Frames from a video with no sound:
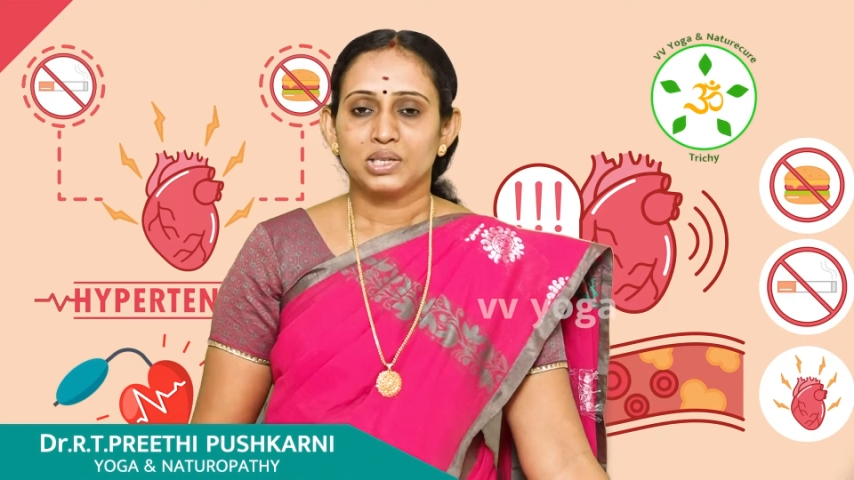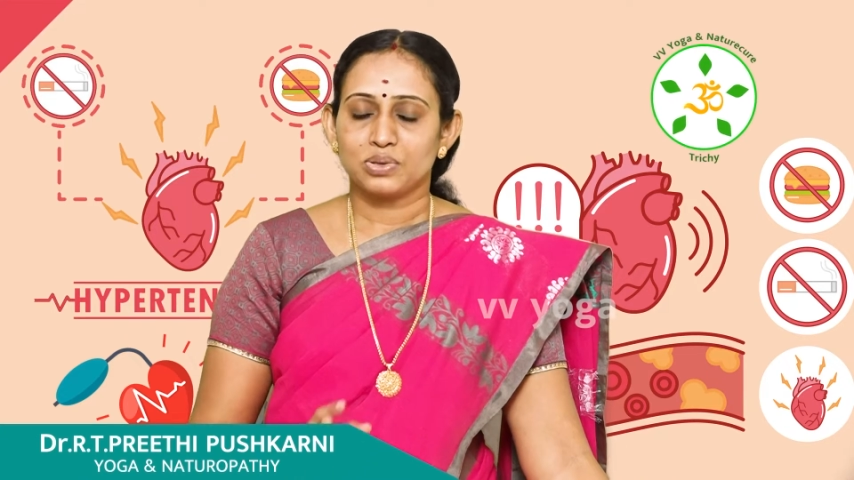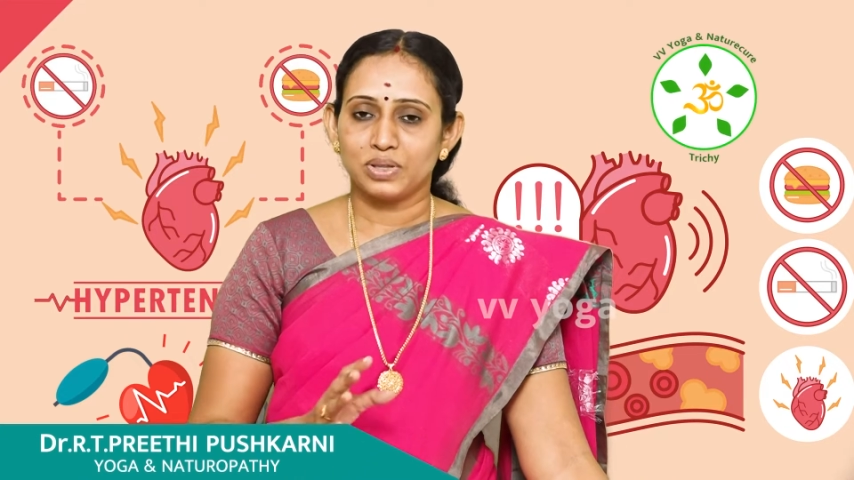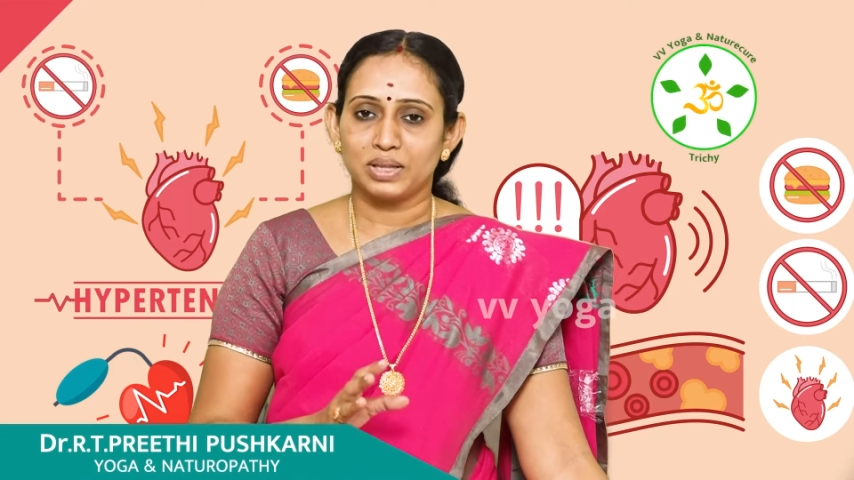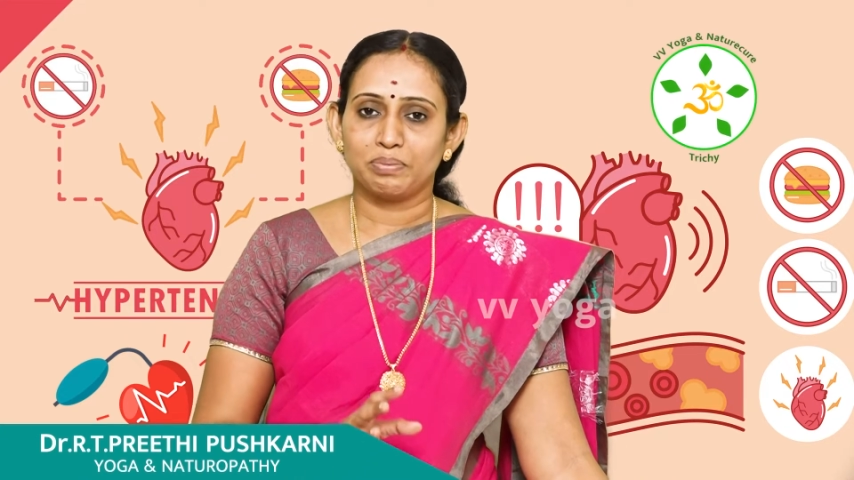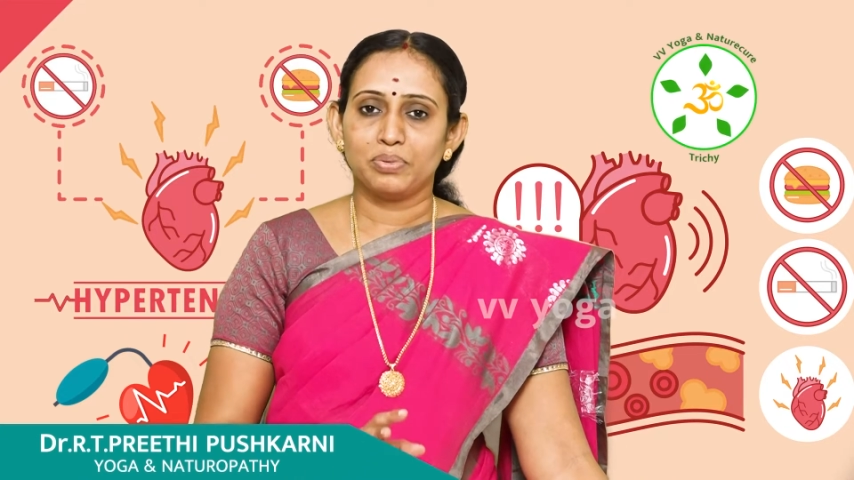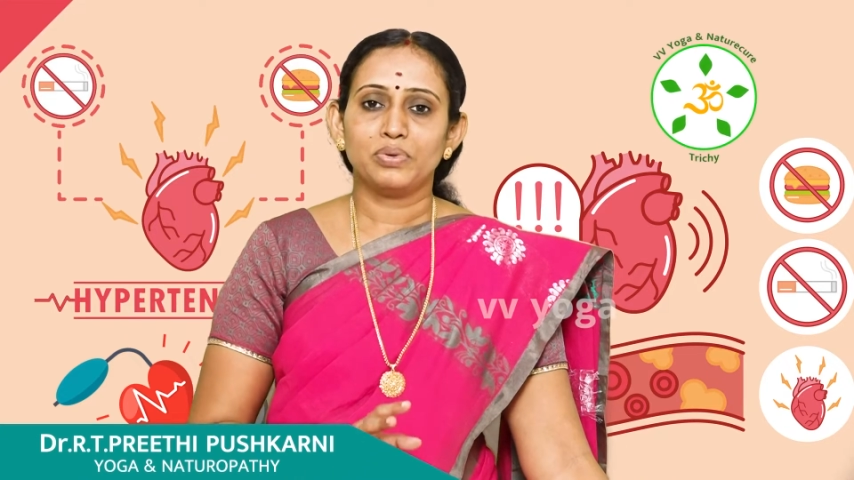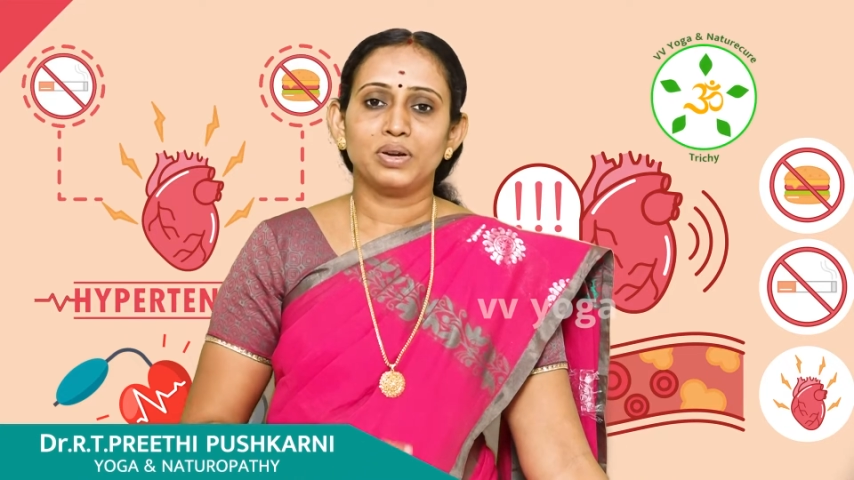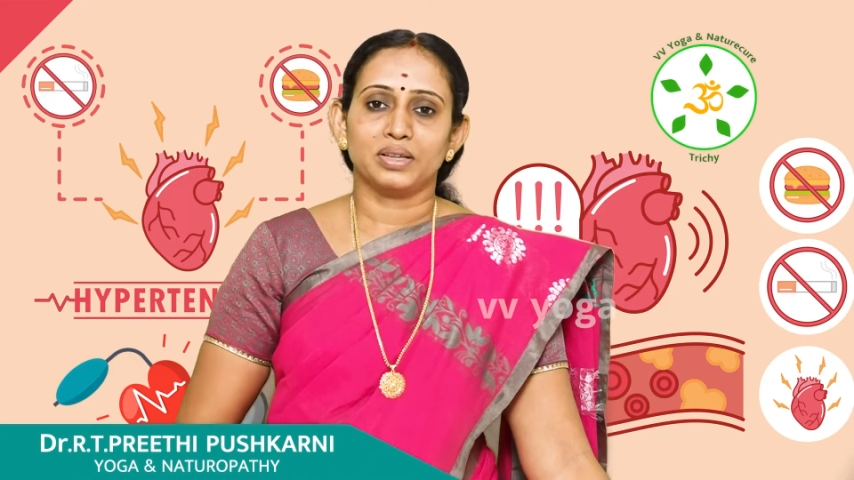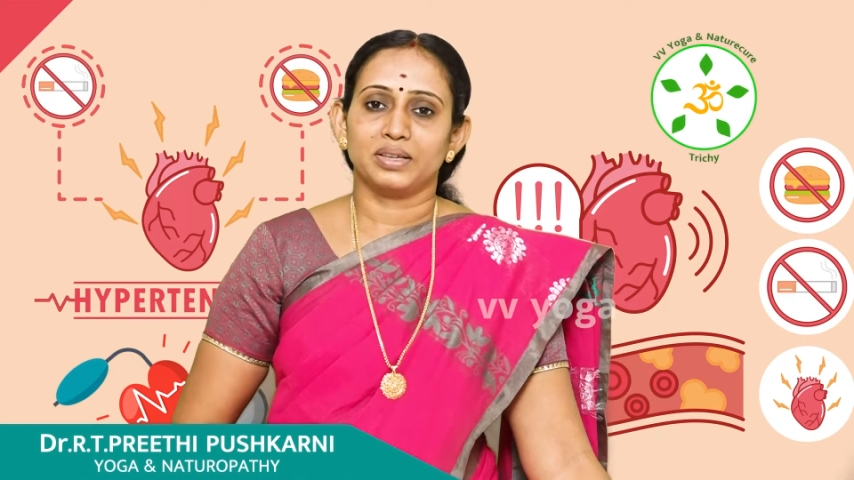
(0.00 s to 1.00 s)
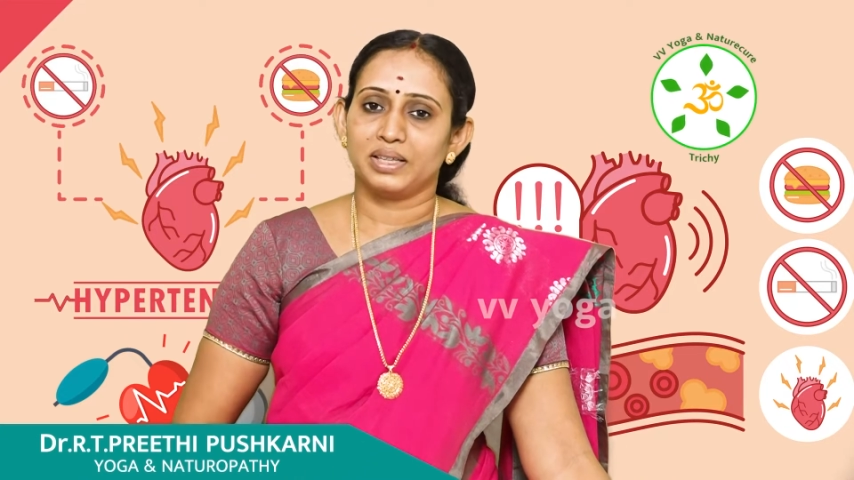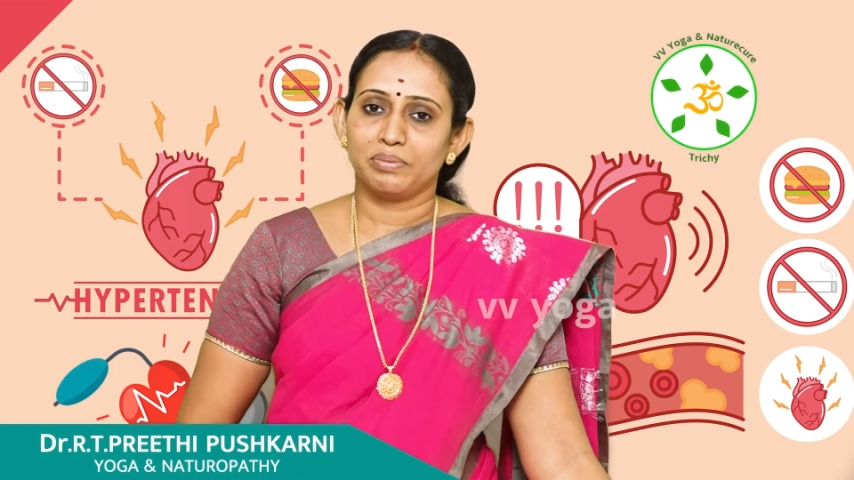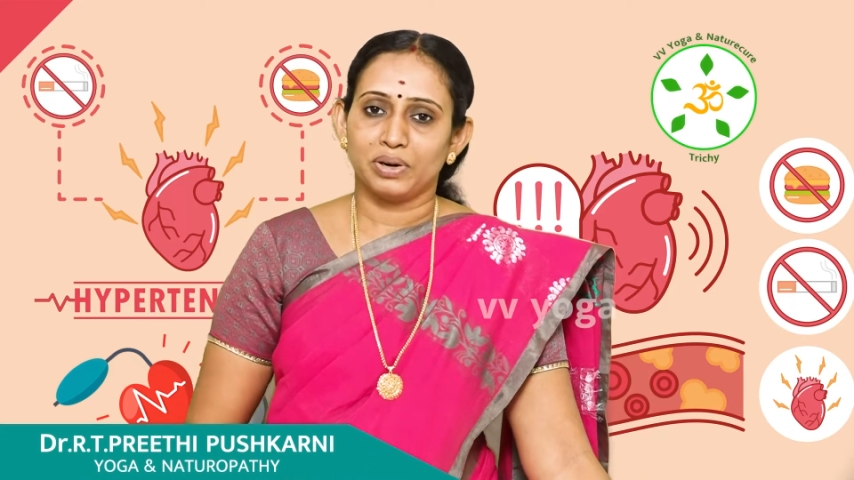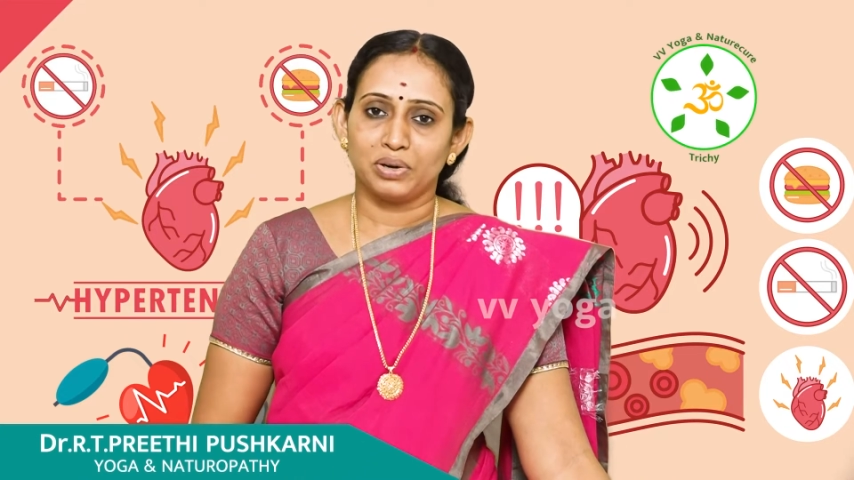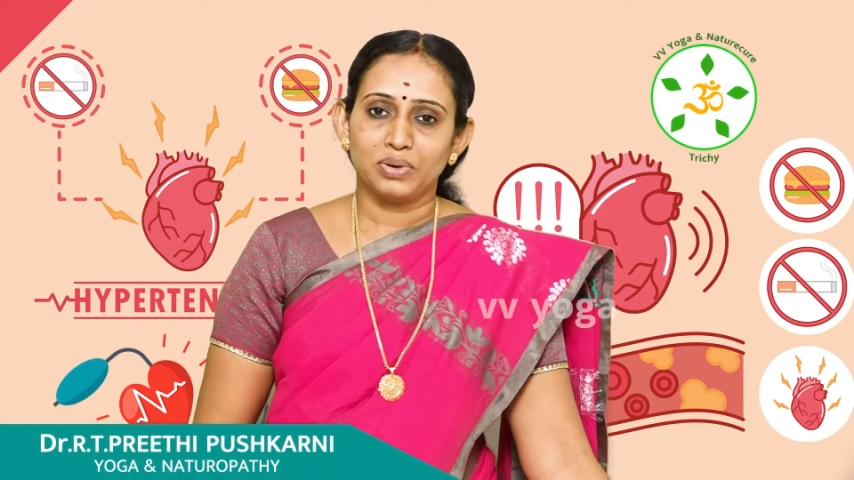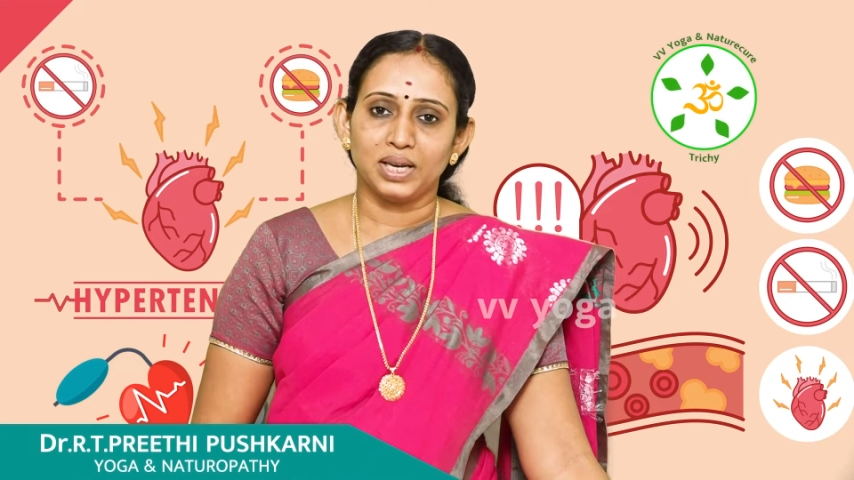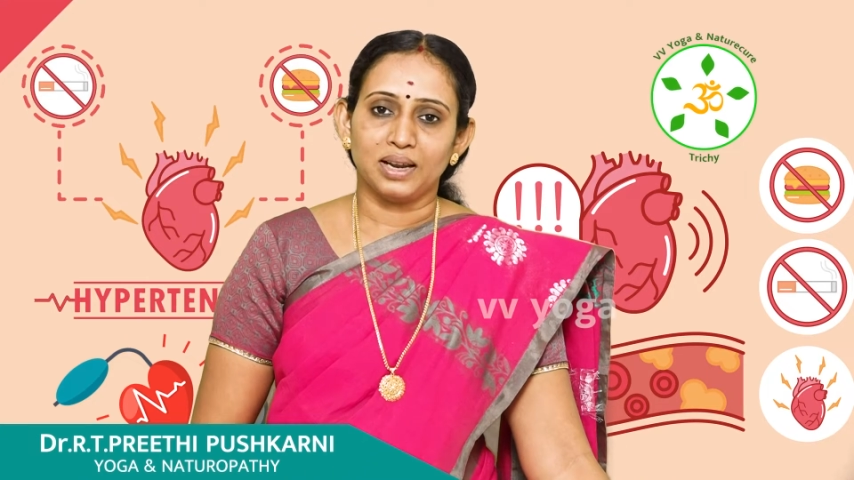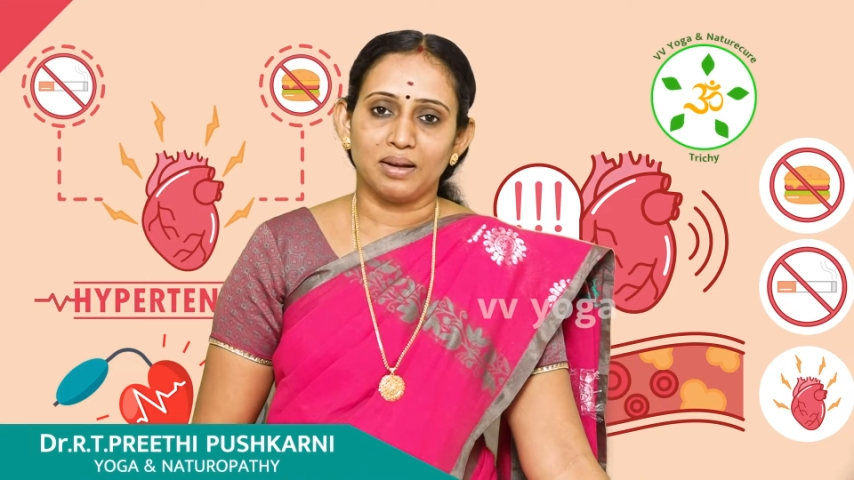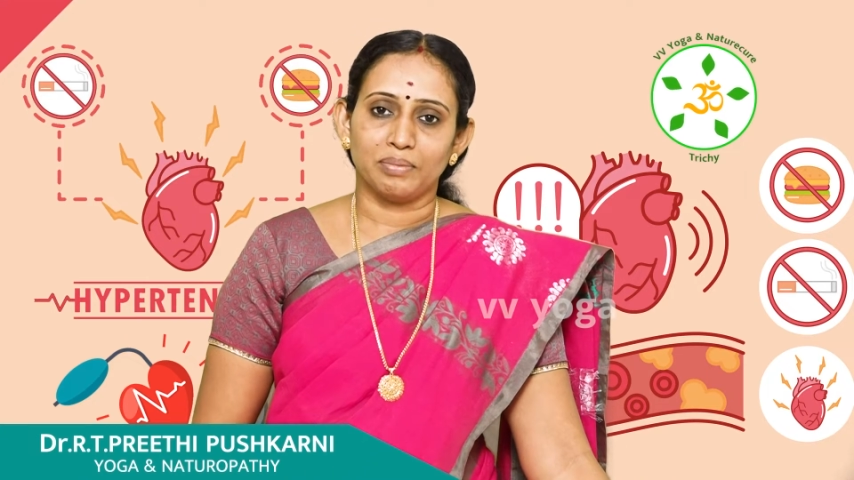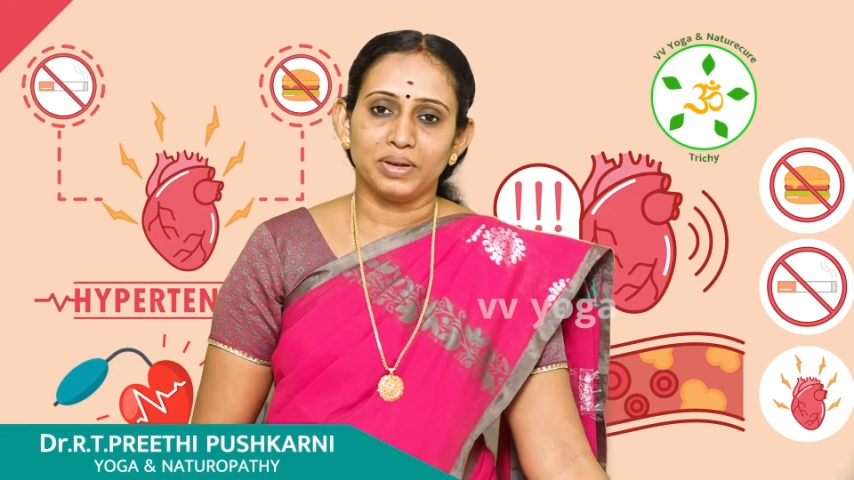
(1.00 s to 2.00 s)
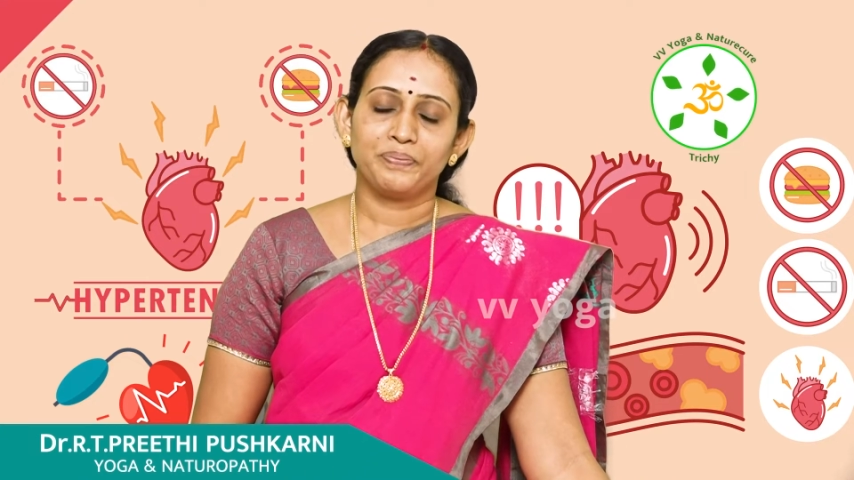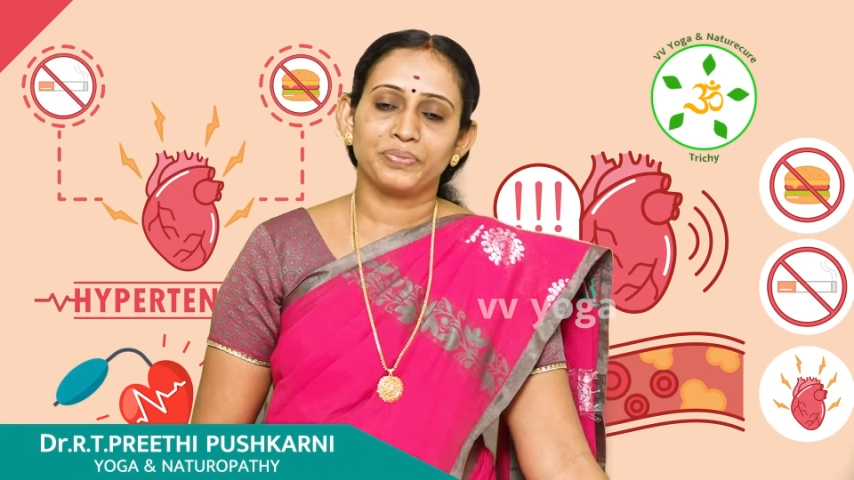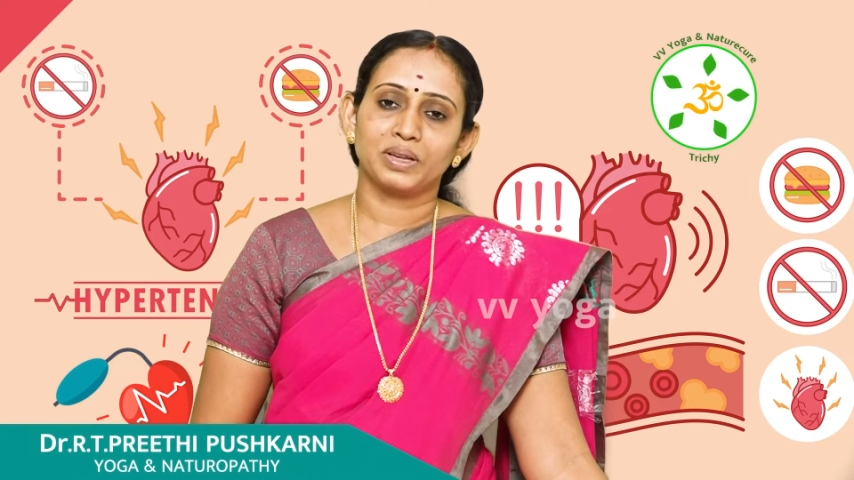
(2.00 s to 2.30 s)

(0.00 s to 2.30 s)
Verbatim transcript: ஸோ இந்த பூண்டு இது மட்டும் இல்லாமல்